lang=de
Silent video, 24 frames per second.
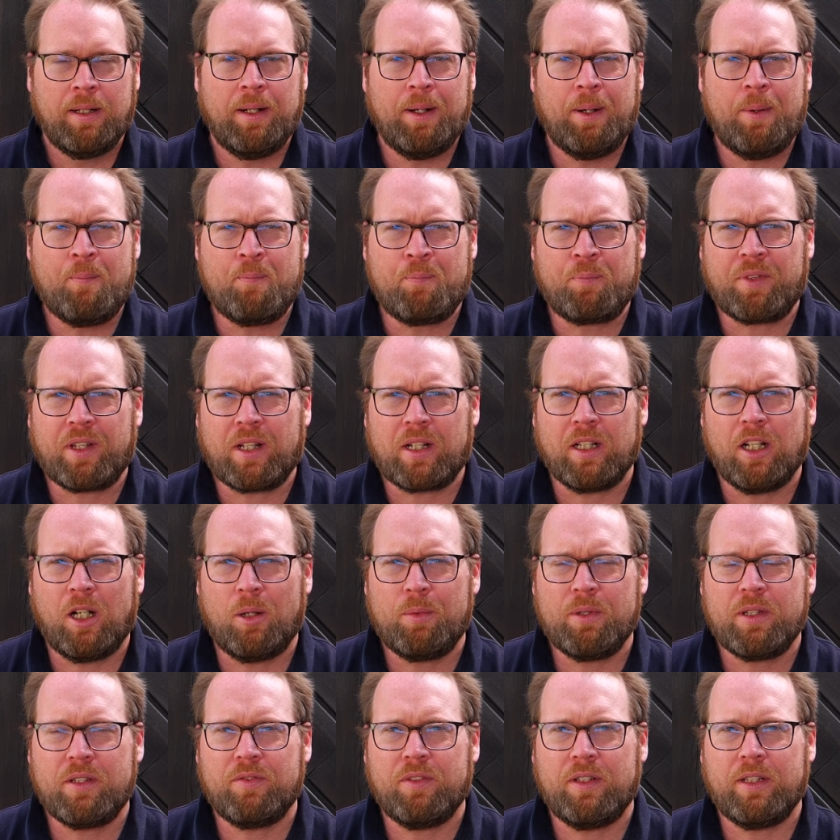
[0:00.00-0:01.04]
Ähm,
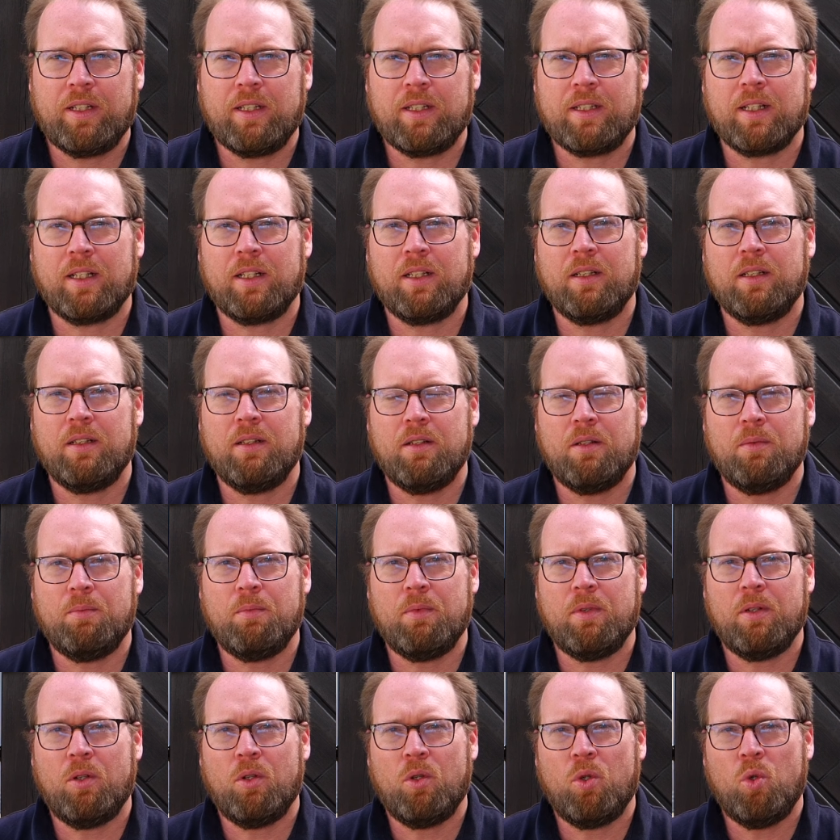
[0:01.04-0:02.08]
glaube ich, wenn ich dann
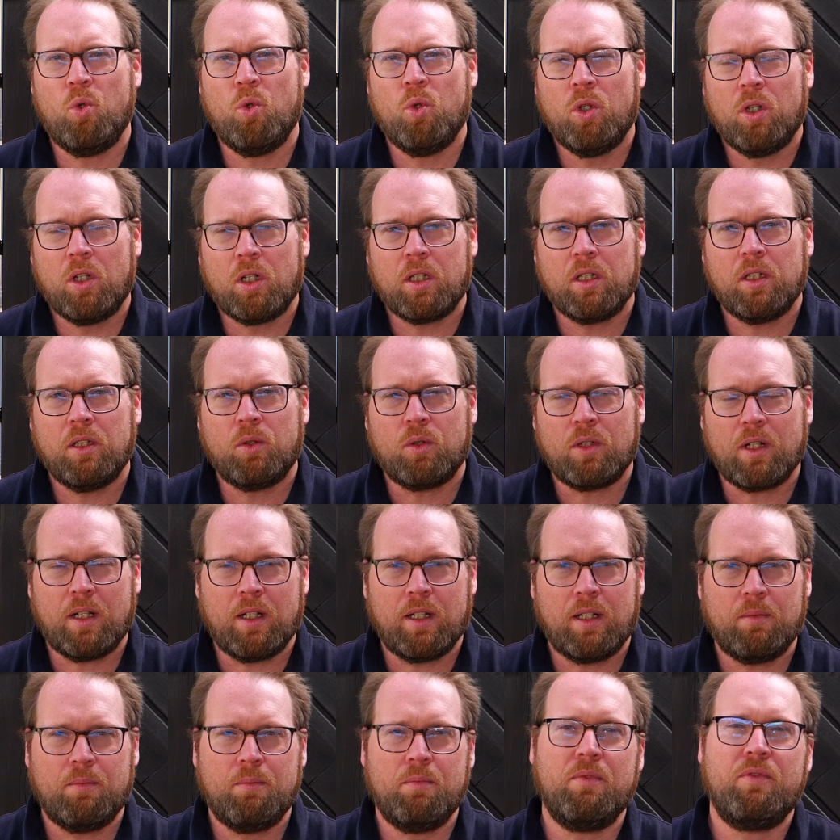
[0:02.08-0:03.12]
äh, höhere
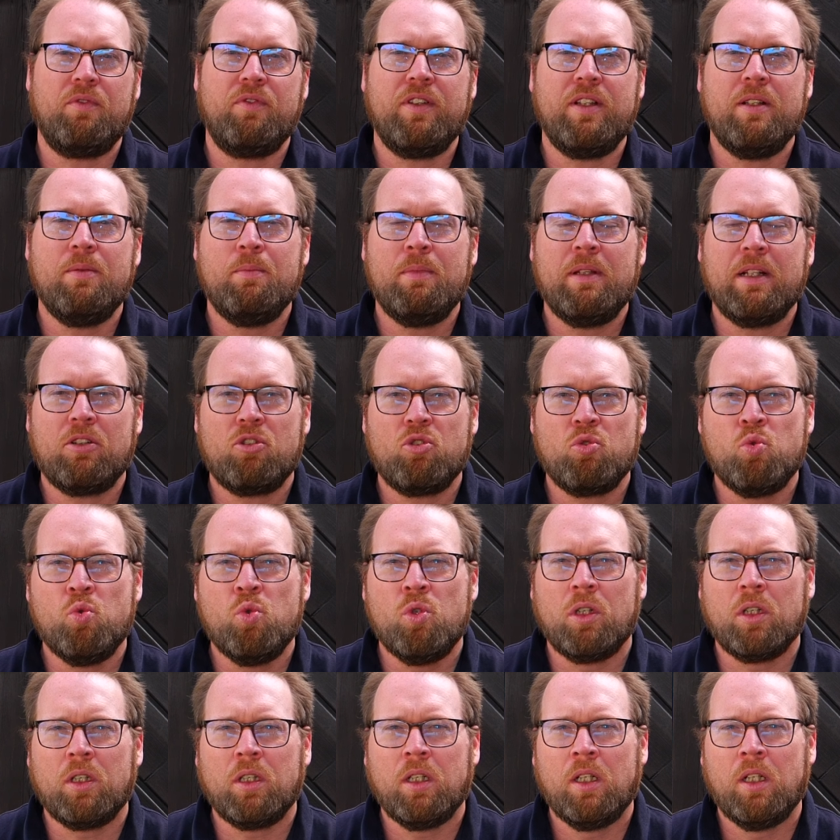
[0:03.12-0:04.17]
oder viel mehr
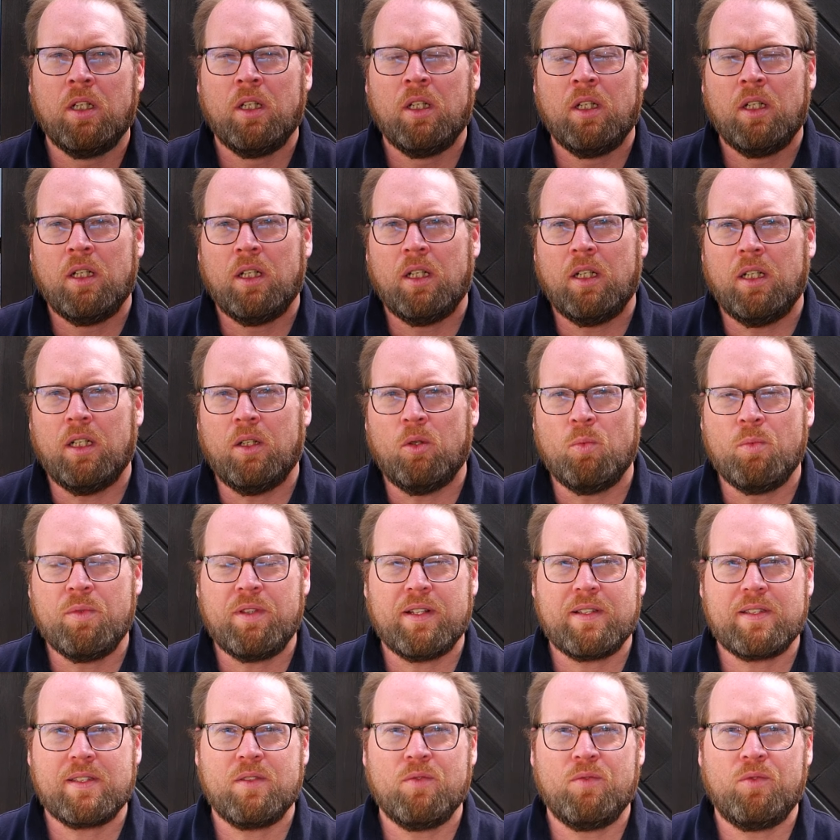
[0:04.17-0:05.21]
Touren äh,
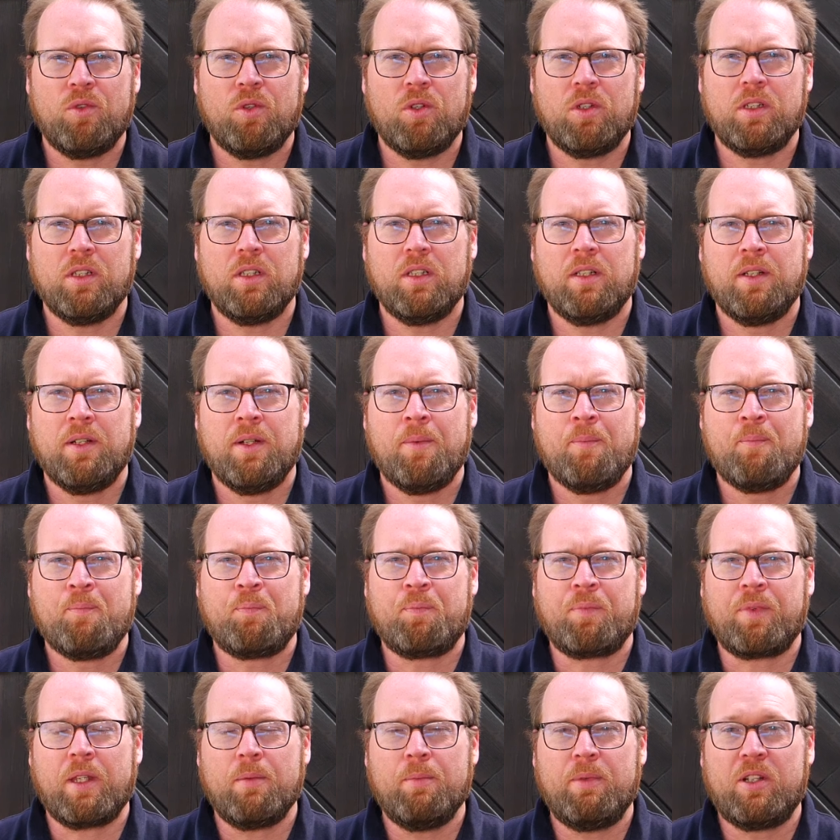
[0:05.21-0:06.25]
umsetzen würde,
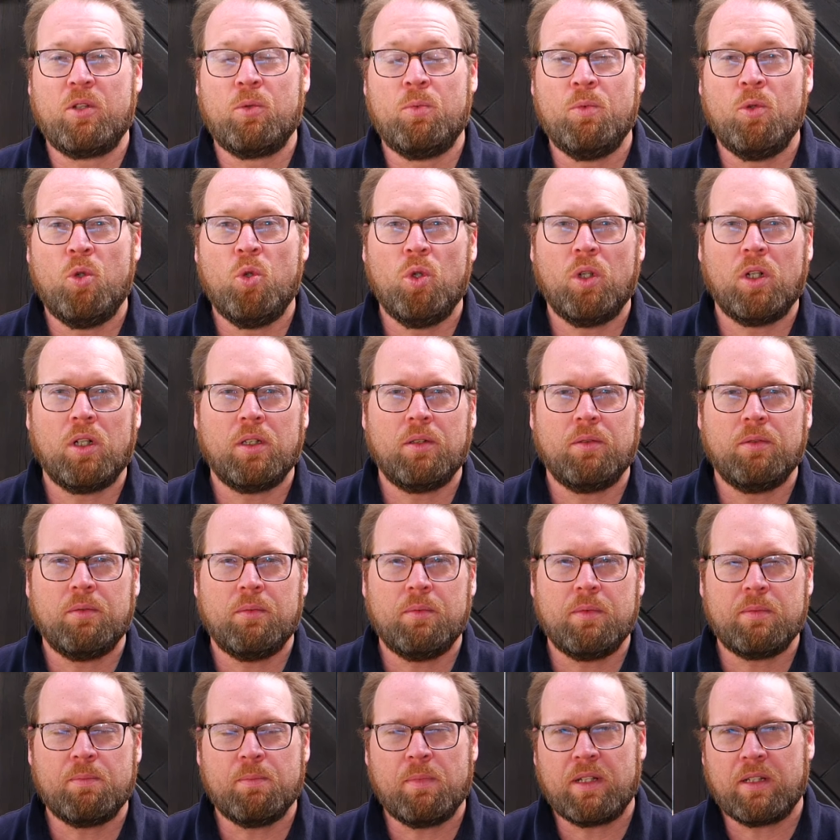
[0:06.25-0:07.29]
mit,
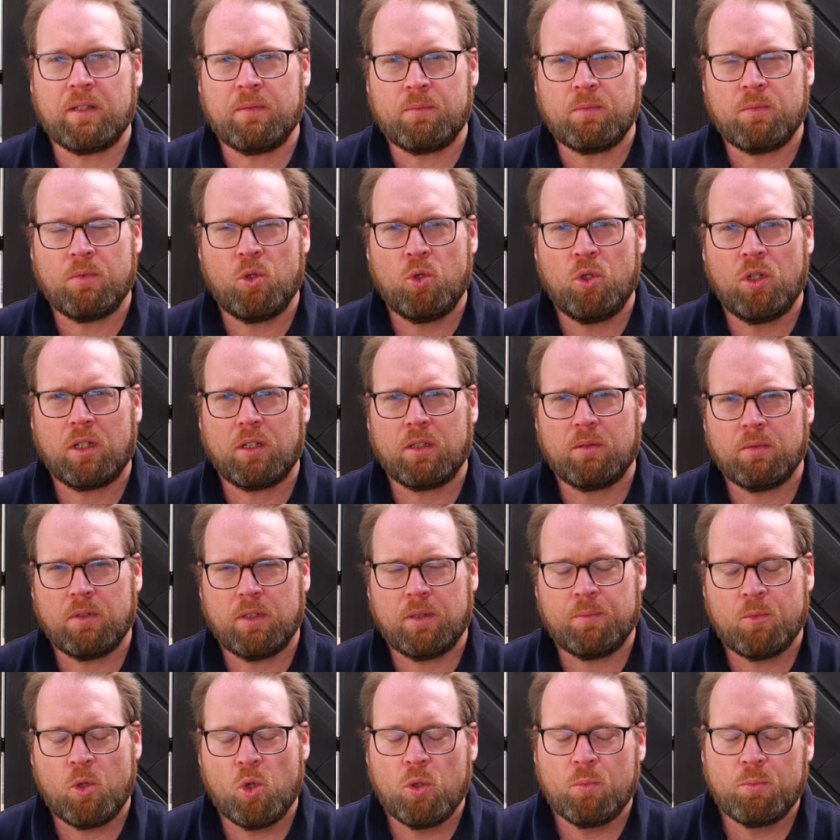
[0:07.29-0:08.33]
höheren, mit einem höheren
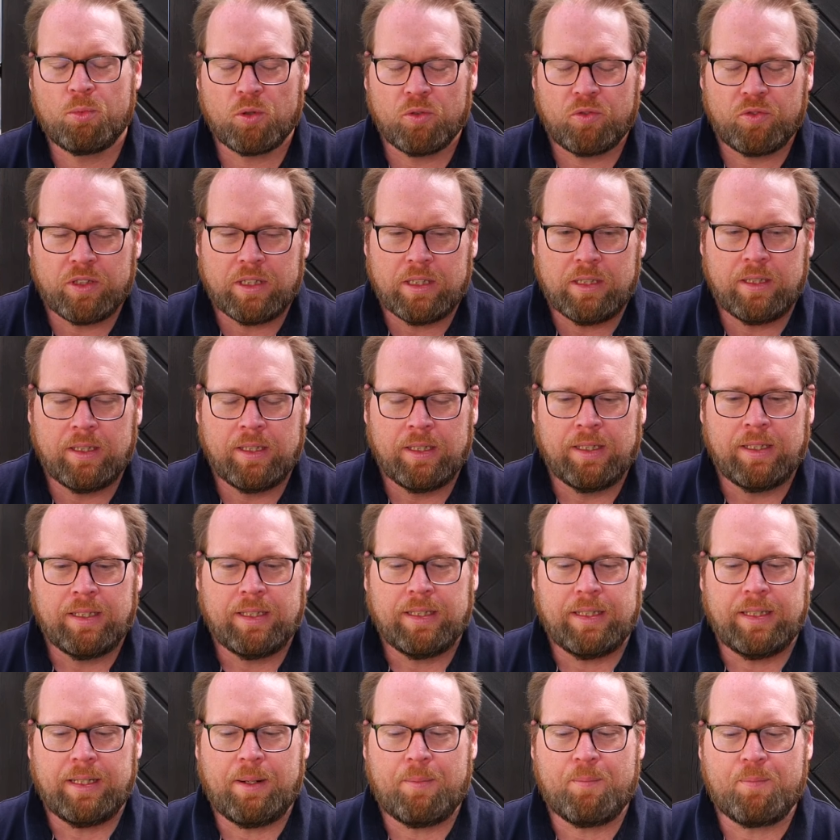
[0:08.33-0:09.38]
ähm, Höhenprofil,
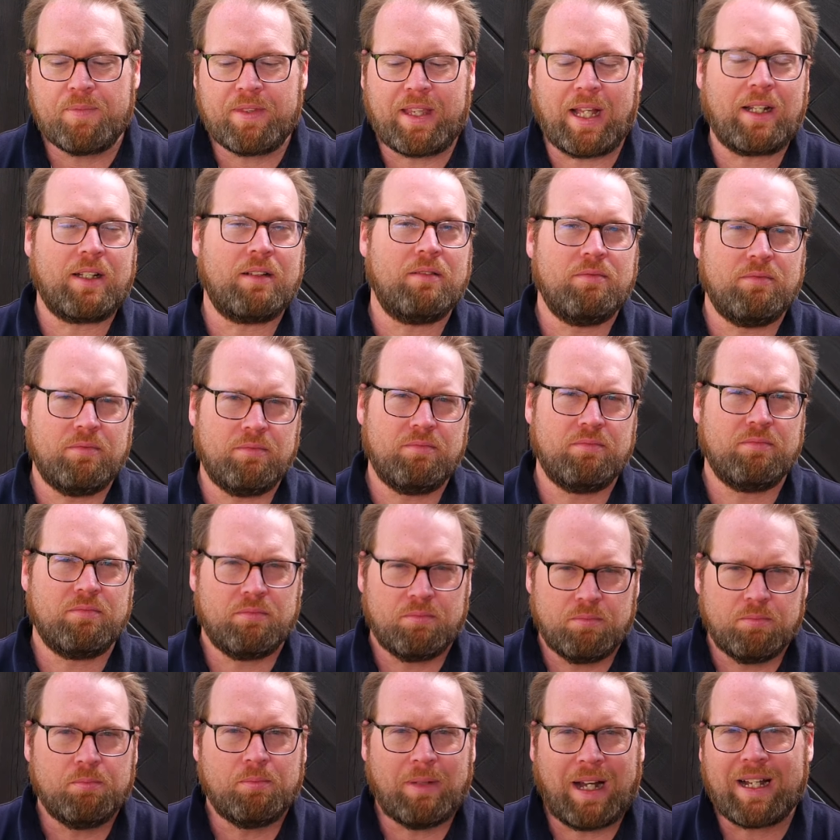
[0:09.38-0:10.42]
ähm, dann
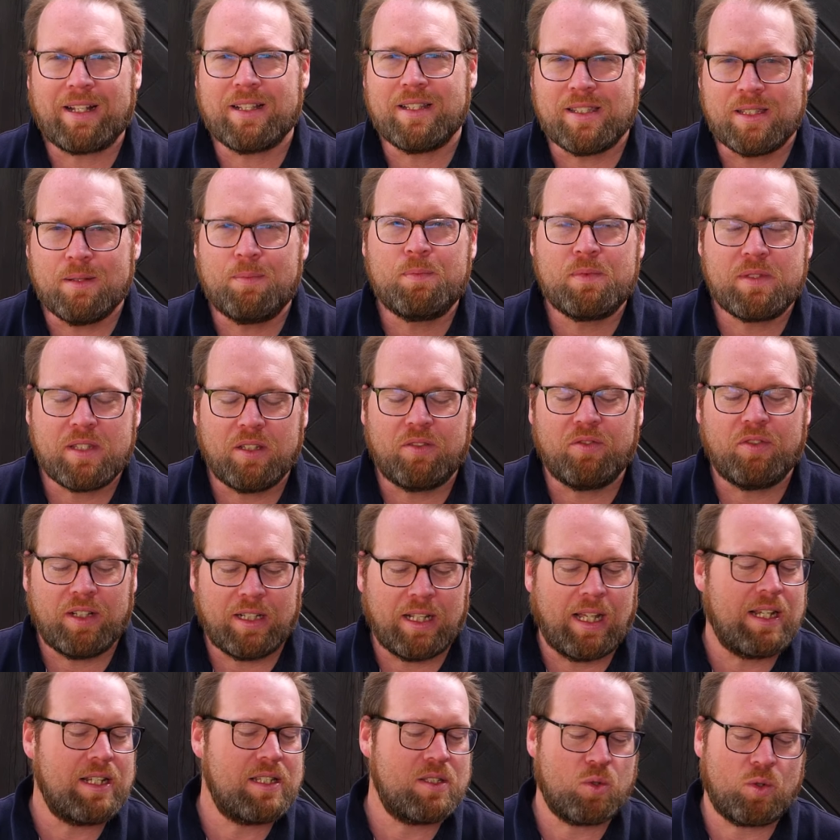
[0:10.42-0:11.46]
machen 70
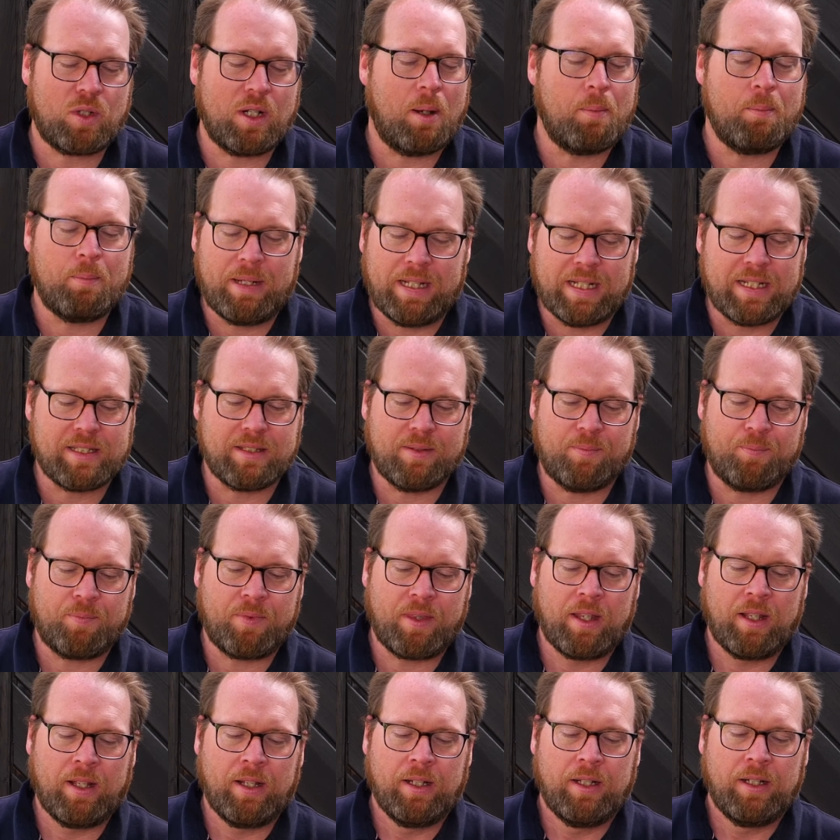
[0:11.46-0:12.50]
vielleicht sogar mehr Sinn.
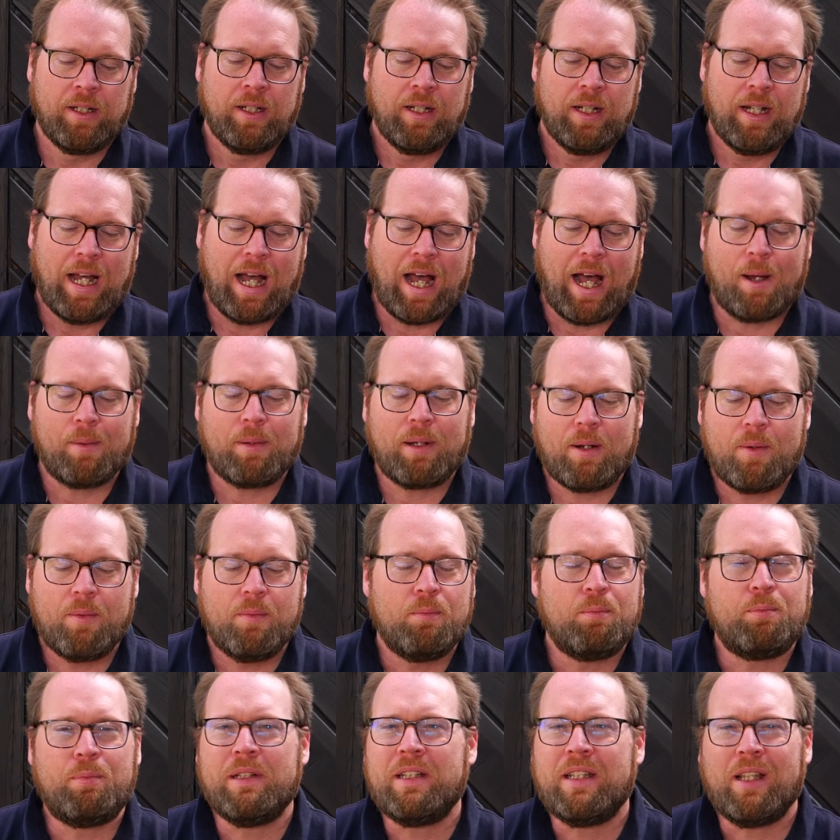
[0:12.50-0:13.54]
Aber
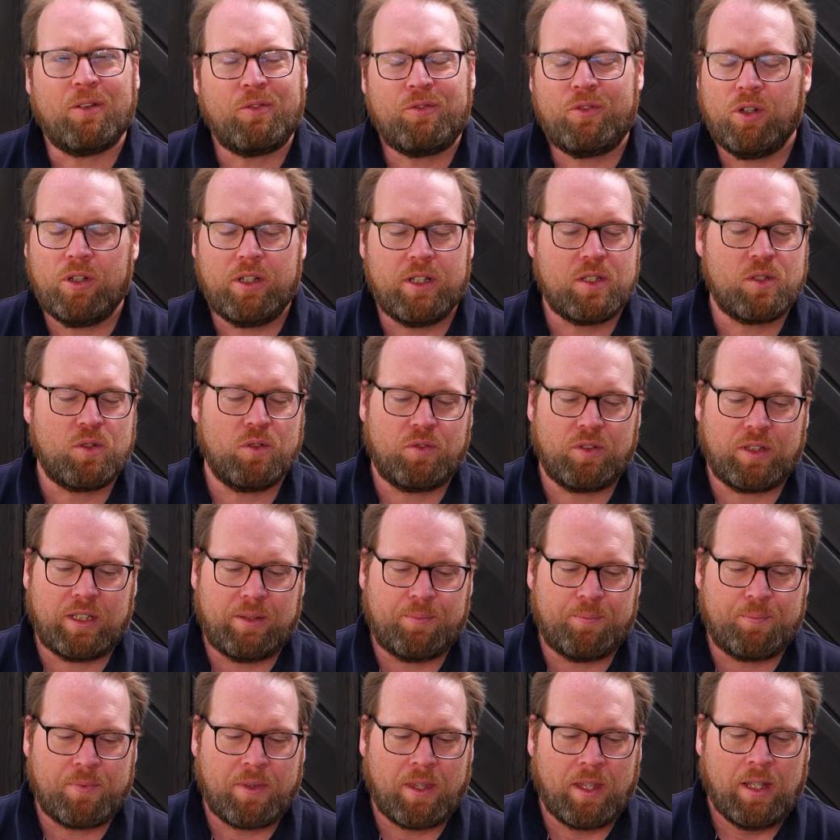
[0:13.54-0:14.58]
bin da völlig
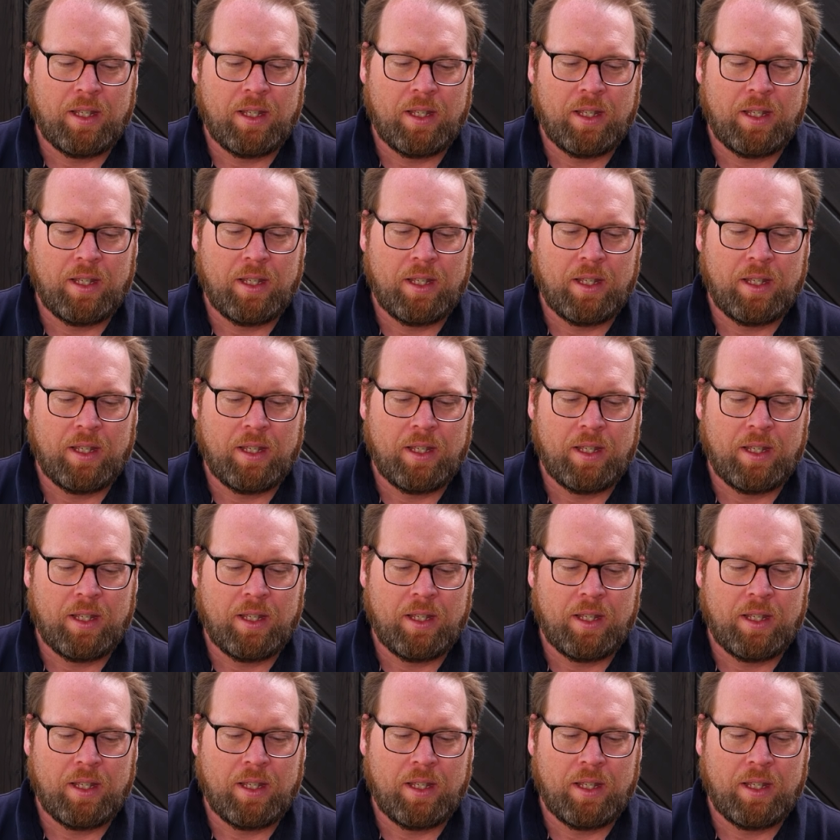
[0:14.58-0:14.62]
zufrieden.